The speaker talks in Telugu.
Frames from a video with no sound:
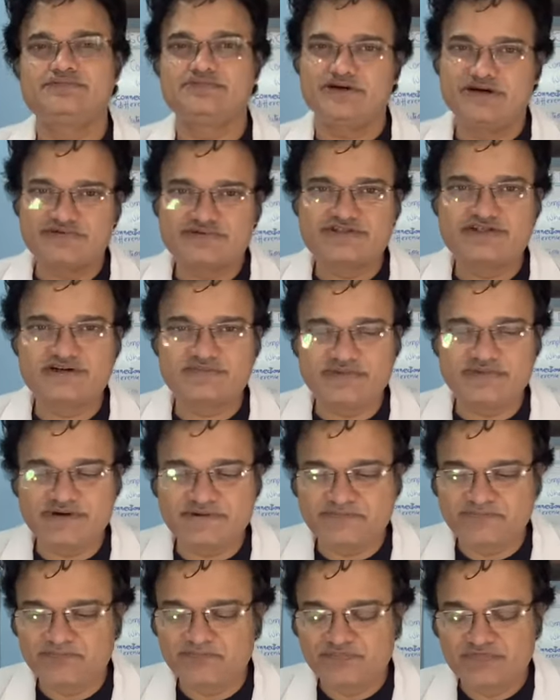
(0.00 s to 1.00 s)
అవసరమే
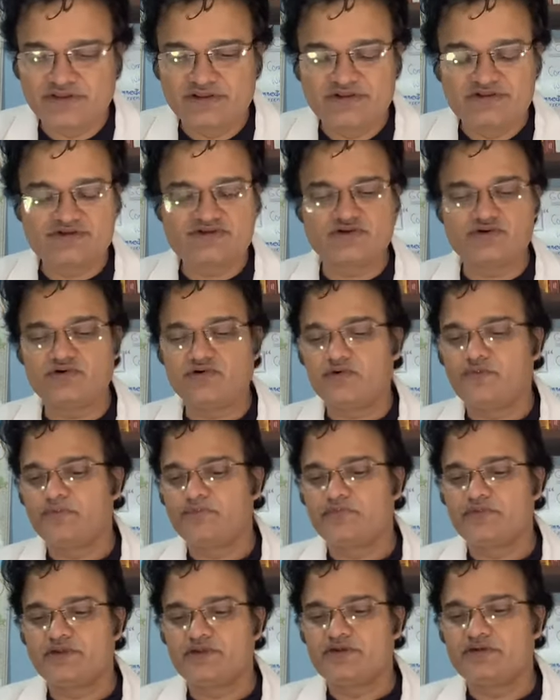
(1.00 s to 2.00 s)
సో
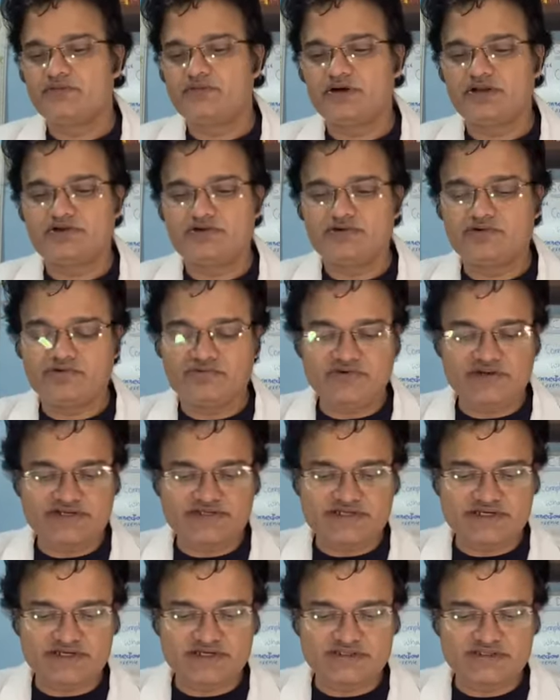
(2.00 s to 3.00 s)
మనం వీటి
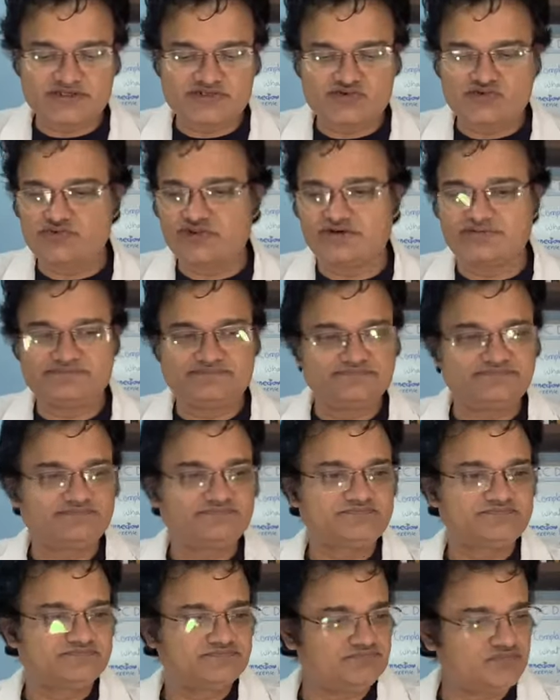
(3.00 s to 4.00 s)
సంగతి చూద్దాం
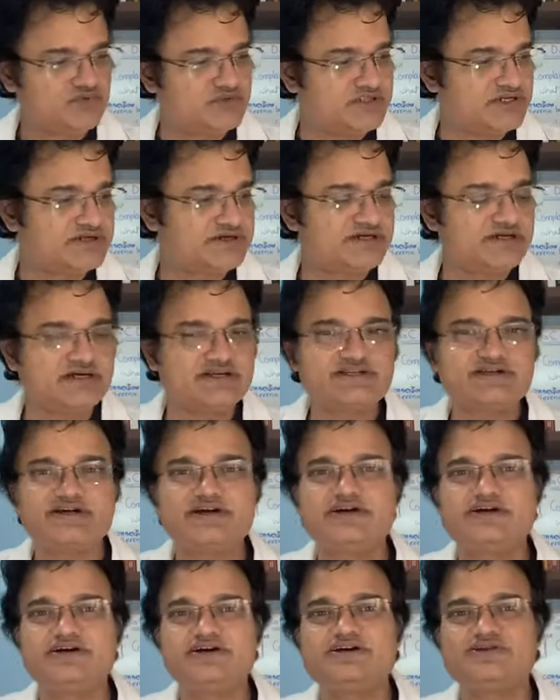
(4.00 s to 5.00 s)
ముందర
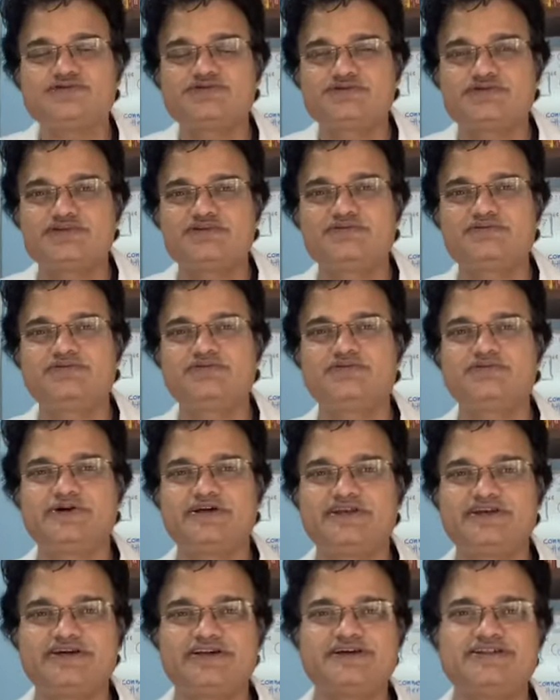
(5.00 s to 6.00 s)
సూత్రం ఇప్పుడు
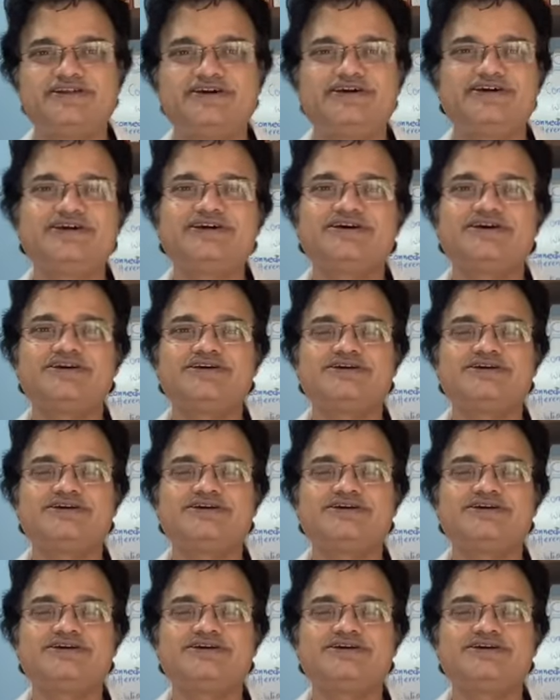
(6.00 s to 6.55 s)
పనికిరాదా అంటే